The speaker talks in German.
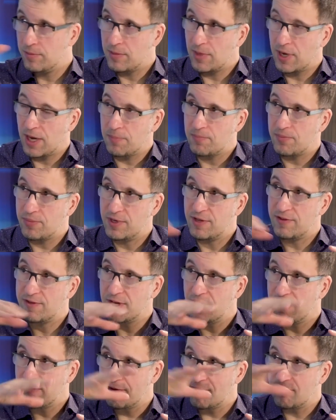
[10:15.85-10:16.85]
habe
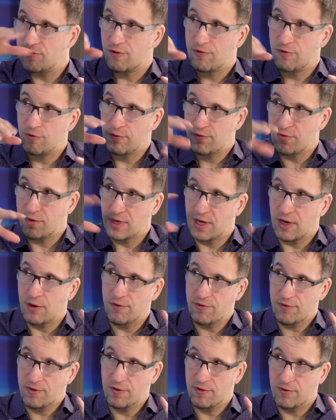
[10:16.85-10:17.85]
diese ganze Situation von
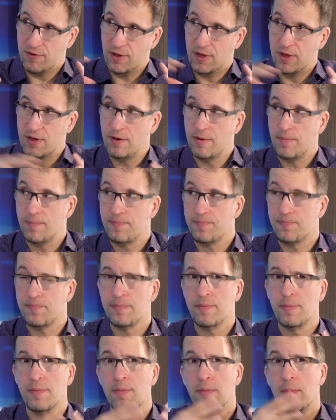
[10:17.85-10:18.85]
draußen gesehen.
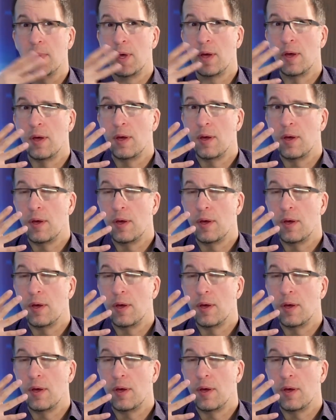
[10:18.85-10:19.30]
Die